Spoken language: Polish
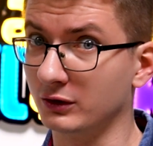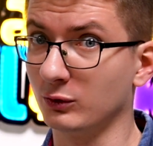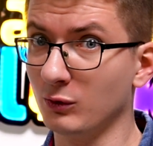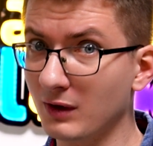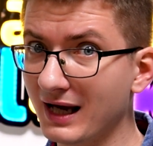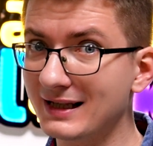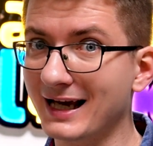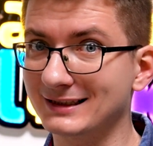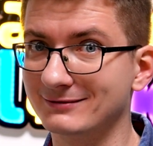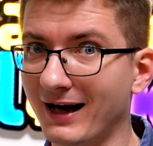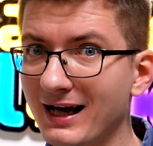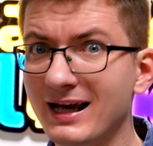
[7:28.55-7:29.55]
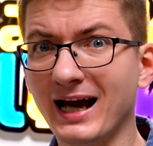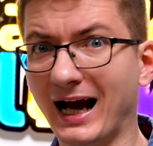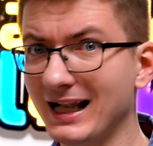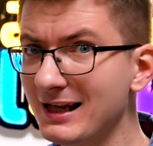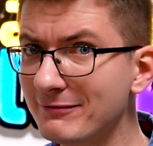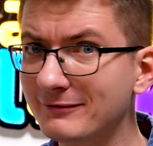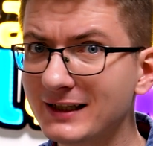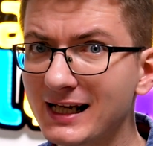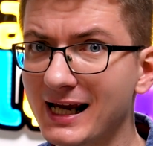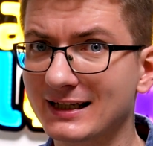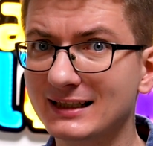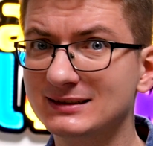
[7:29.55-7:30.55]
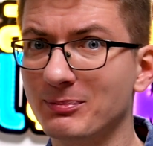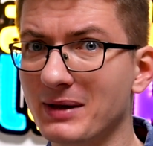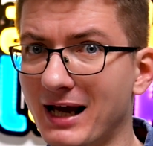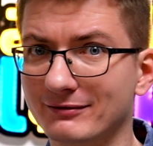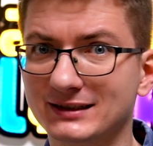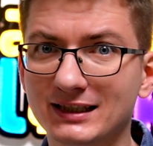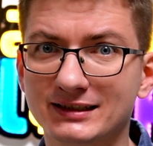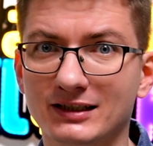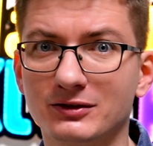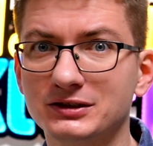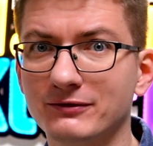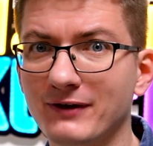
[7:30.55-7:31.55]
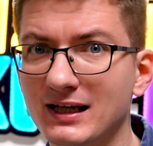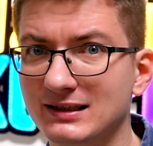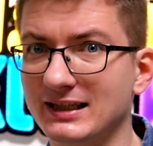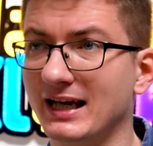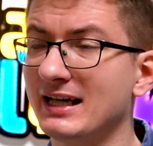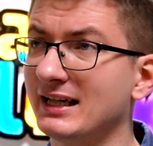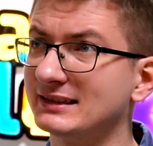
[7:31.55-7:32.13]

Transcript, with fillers: Długa nazwa, ale w terenie sprawdza się to świetnie,